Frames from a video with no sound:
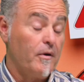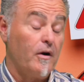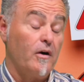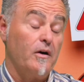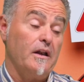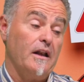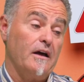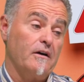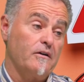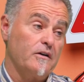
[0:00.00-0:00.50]

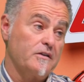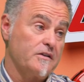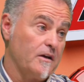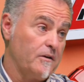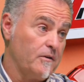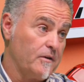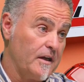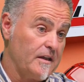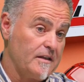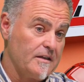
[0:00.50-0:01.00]
poi la
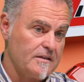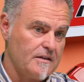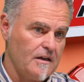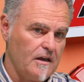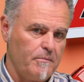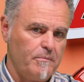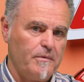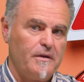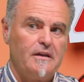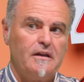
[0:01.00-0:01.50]
cosa corretta
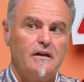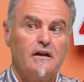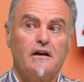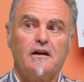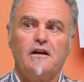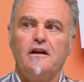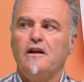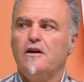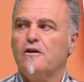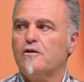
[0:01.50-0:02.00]
sarebbe di
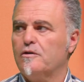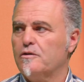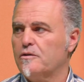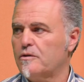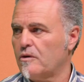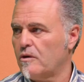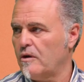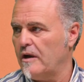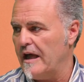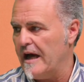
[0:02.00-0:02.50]

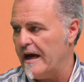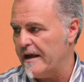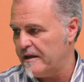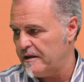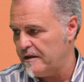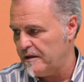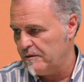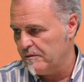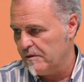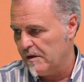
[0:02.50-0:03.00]

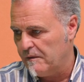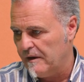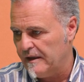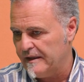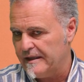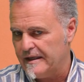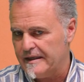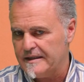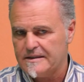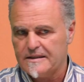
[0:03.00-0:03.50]
ricontrollare di nuovo a
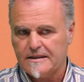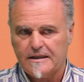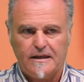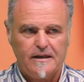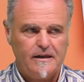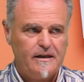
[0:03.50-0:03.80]
destra